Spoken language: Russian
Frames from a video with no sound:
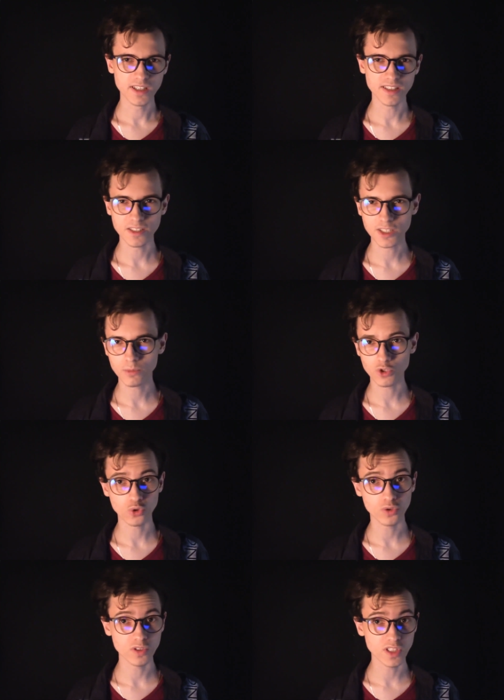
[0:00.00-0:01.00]
за тем,
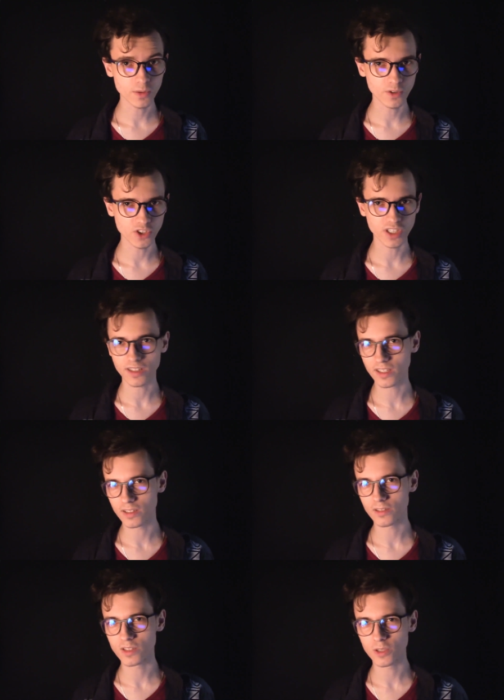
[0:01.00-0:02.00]
что ты делаешь и
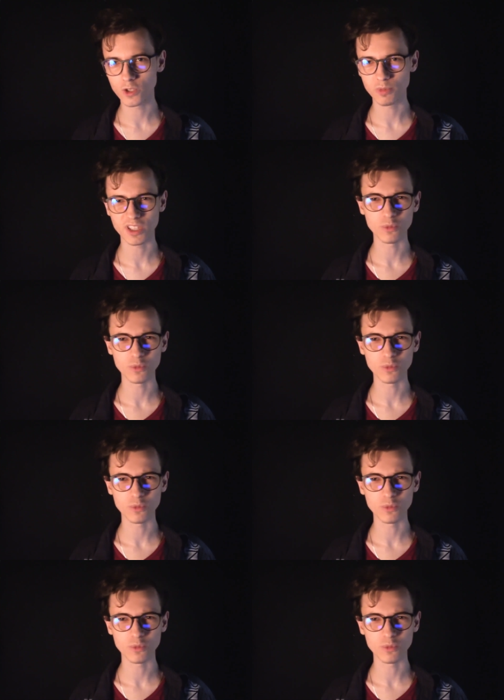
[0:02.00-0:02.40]
когда ты это делаешь.